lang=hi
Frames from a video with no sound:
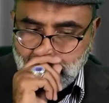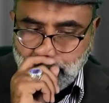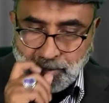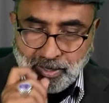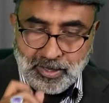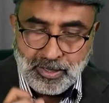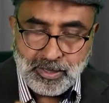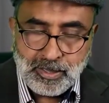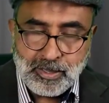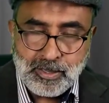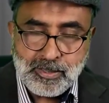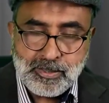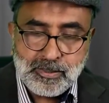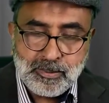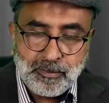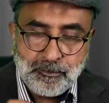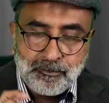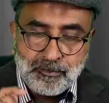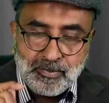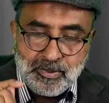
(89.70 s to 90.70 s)
माय
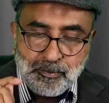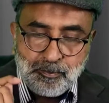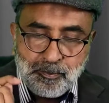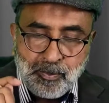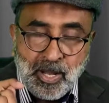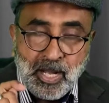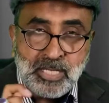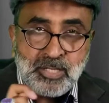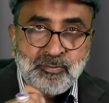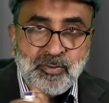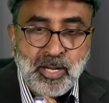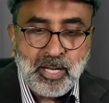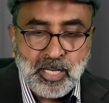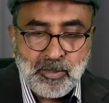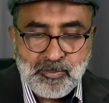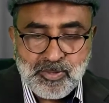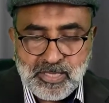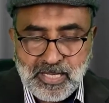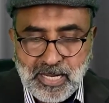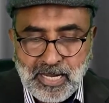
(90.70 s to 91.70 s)
डियर्स पांचवा
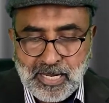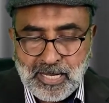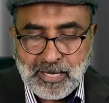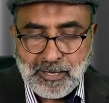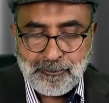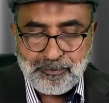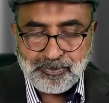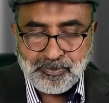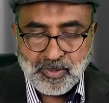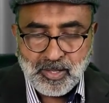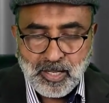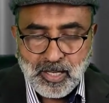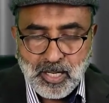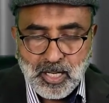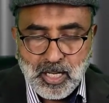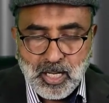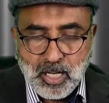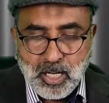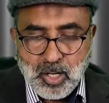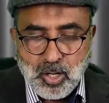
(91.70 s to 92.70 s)
लम्स क्या है
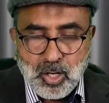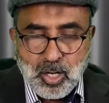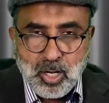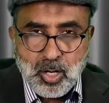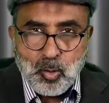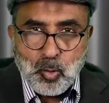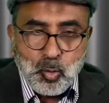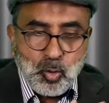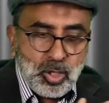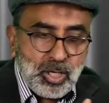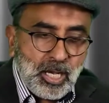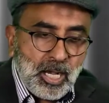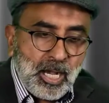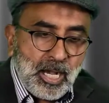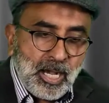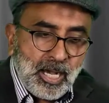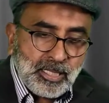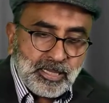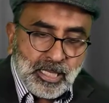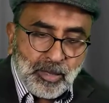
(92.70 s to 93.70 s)
उनका
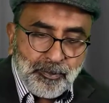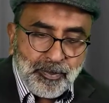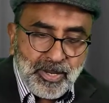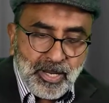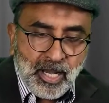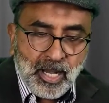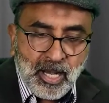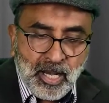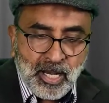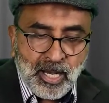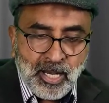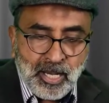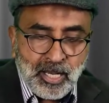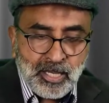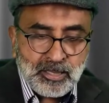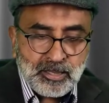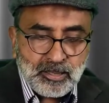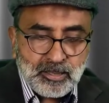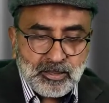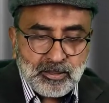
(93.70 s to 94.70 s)
हाथ अपने
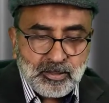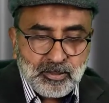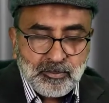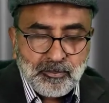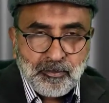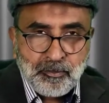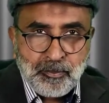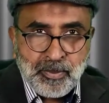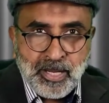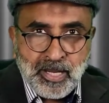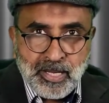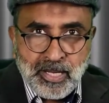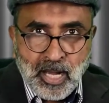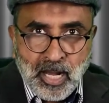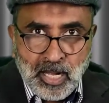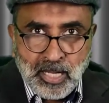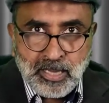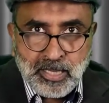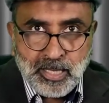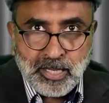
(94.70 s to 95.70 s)
हाथ में
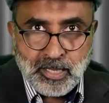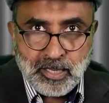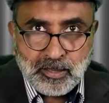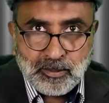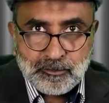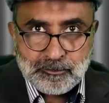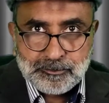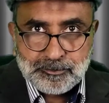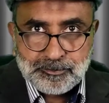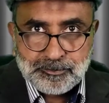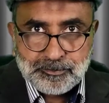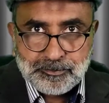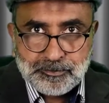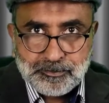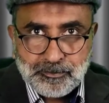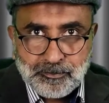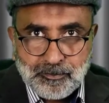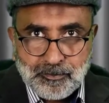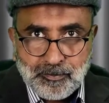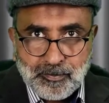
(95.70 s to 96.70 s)
डाल देना
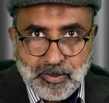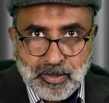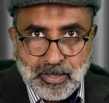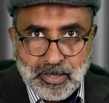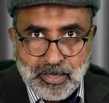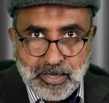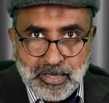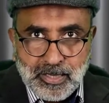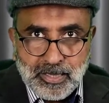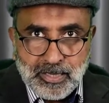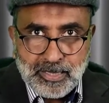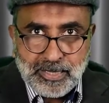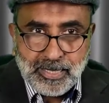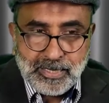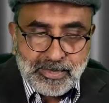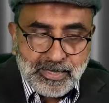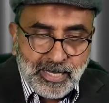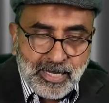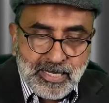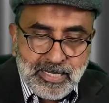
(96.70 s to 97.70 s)

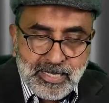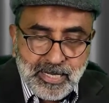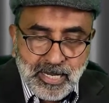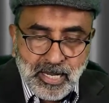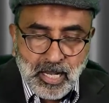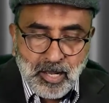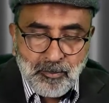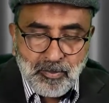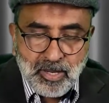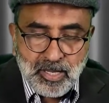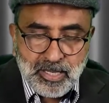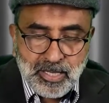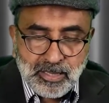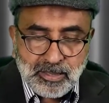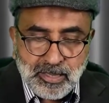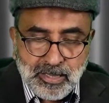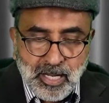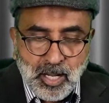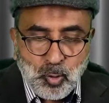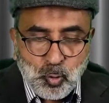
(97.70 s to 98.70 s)
कहते हैं ये अमल
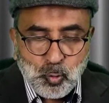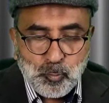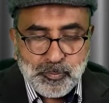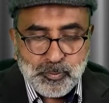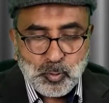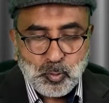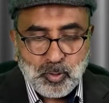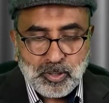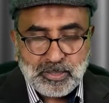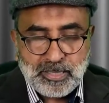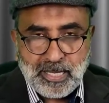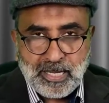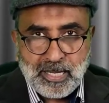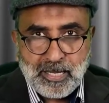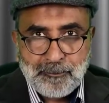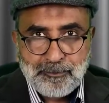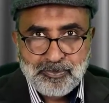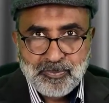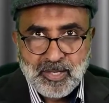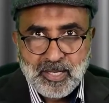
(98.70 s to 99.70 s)
इतना खूबसूरत है
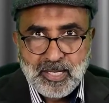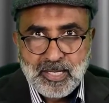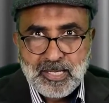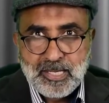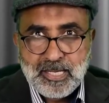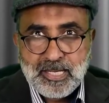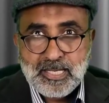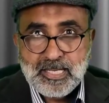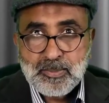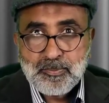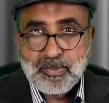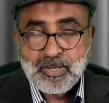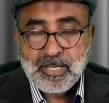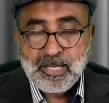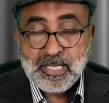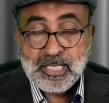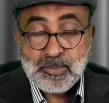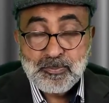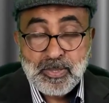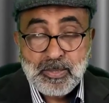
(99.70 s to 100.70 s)
इसमें
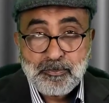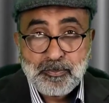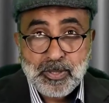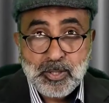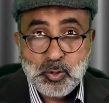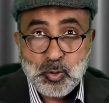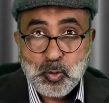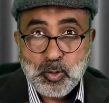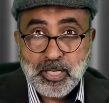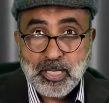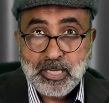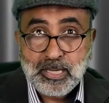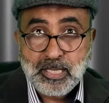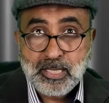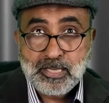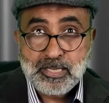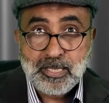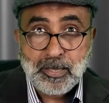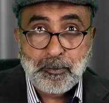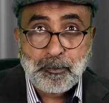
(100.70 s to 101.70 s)
इसमें बच्चों के
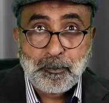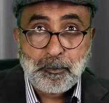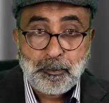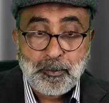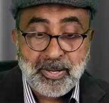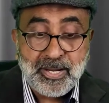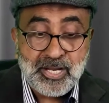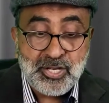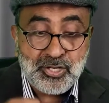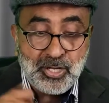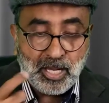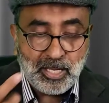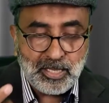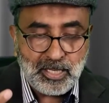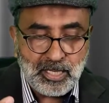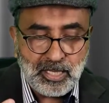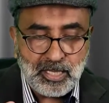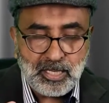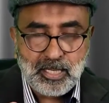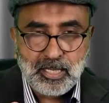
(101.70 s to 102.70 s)
अंदर से
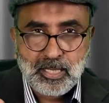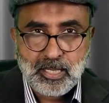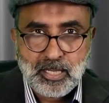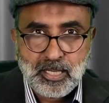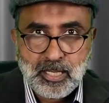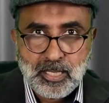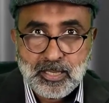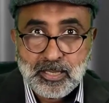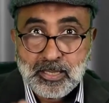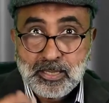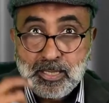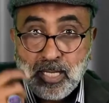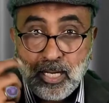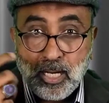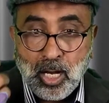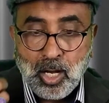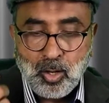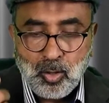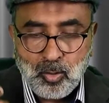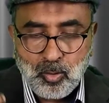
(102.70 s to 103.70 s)
परेशानी
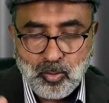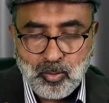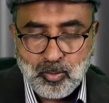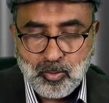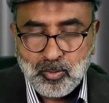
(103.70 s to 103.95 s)
तनाव